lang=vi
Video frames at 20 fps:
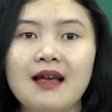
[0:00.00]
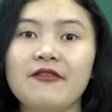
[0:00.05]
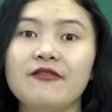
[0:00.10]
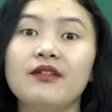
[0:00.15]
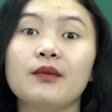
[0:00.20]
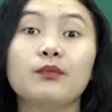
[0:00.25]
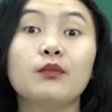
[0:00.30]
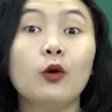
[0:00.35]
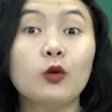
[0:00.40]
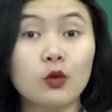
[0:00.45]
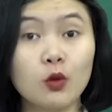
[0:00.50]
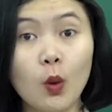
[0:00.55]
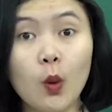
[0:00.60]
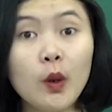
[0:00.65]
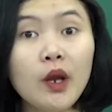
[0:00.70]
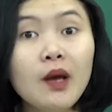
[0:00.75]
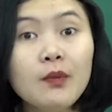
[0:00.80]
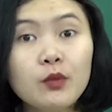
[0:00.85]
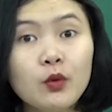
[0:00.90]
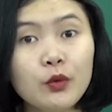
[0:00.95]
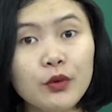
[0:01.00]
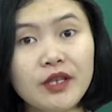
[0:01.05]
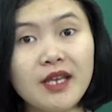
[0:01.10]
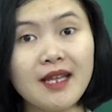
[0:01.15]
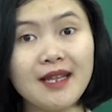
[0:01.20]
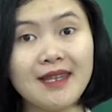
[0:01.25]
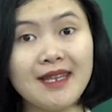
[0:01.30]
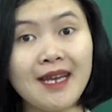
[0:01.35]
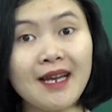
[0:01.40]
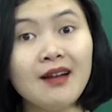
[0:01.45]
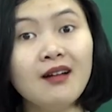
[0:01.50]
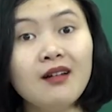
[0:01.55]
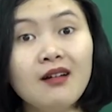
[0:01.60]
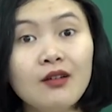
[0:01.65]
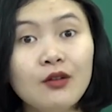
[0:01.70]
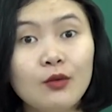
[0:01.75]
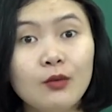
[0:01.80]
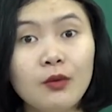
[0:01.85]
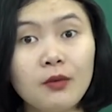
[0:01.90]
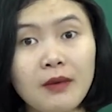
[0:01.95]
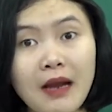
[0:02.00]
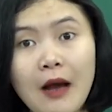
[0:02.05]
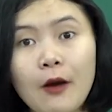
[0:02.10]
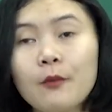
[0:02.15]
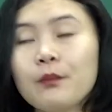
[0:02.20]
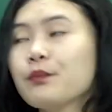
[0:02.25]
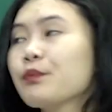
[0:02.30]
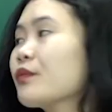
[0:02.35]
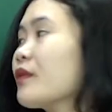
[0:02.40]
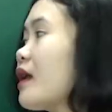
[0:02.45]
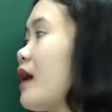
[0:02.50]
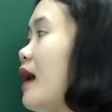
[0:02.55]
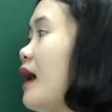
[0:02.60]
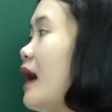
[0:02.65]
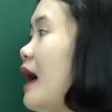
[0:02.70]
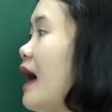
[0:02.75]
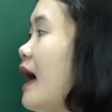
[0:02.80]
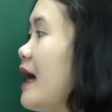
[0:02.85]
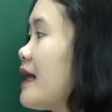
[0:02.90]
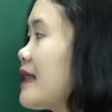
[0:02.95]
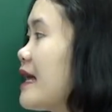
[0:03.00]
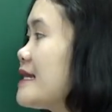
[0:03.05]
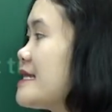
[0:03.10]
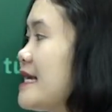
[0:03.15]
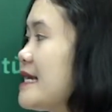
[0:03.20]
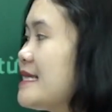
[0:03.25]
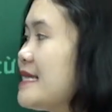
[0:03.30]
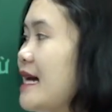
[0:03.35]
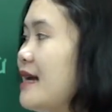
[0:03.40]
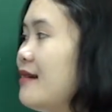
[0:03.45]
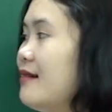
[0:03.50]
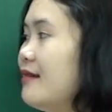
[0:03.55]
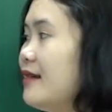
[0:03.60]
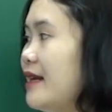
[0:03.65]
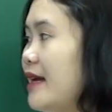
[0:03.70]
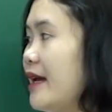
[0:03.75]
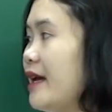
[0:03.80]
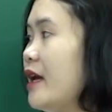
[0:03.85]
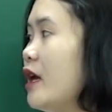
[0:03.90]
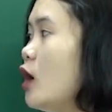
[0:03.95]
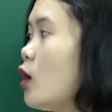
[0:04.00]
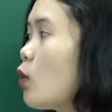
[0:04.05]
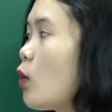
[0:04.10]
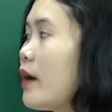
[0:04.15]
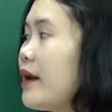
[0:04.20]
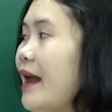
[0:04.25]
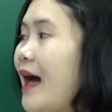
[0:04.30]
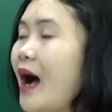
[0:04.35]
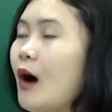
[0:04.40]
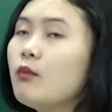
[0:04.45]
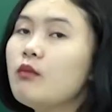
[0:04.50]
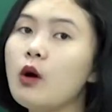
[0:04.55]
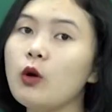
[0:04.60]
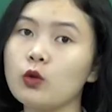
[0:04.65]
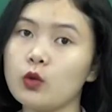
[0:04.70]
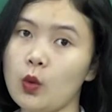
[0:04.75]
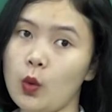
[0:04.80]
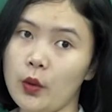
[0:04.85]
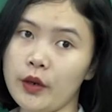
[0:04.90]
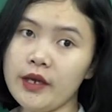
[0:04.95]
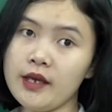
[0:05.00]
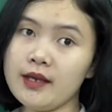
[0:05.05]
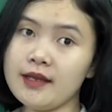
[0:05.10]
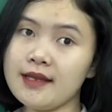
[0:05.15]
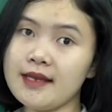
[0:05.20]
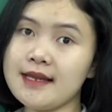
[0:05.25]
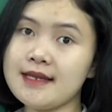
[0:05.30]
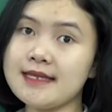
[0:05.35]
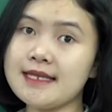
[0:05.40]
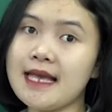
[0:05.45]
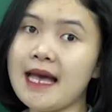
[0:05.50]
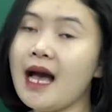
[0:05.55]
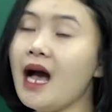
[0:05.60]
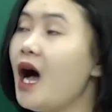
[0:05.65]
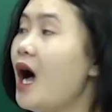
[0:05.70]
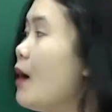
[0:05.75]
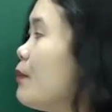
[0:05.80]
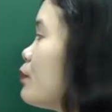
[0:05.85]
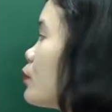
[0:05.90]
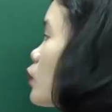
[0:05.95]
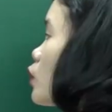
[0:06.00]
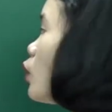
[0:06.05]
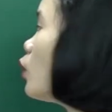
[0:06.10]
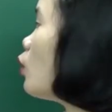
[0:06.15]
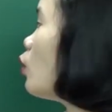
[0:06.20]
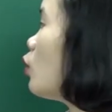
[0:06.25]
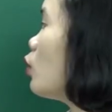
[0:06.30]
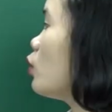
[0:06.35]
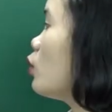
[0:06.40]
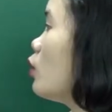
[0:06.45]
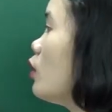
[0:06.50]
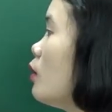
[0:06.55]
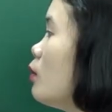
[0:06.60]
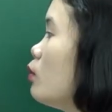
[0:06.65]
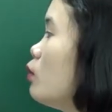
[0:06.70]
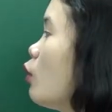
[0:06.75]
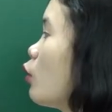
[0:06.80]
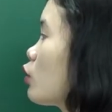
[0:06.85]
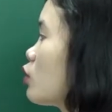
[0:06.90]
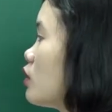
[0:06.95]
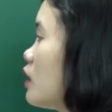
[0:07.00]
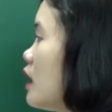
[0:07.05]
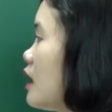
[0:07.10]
Vật màu tối hấp thụ nhiệt nhanh hơn đúng không nào? À, ta sẽ trả lời này, quần áo màu tối thì sẽ hấp thụ một